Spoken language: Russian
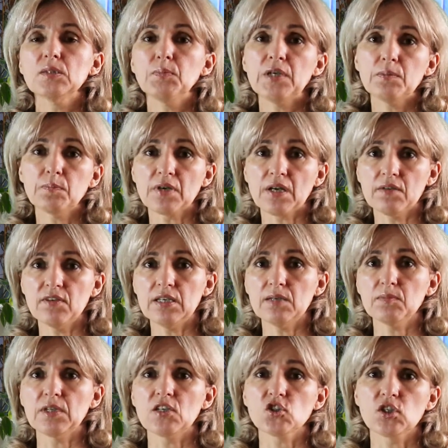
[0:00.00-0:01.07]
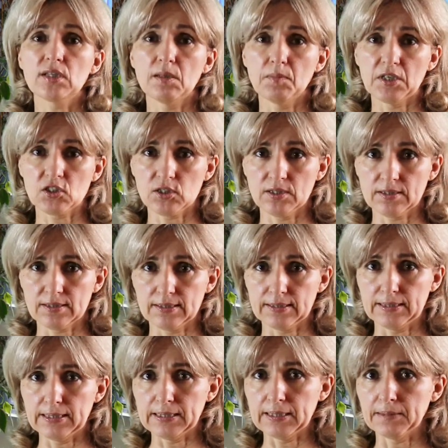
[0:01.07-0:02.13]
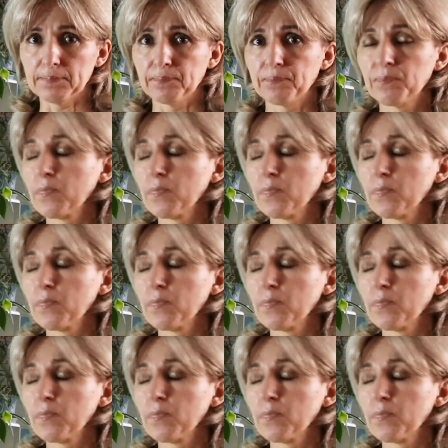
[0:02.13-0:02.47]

теперь проверим наше домашнее задание.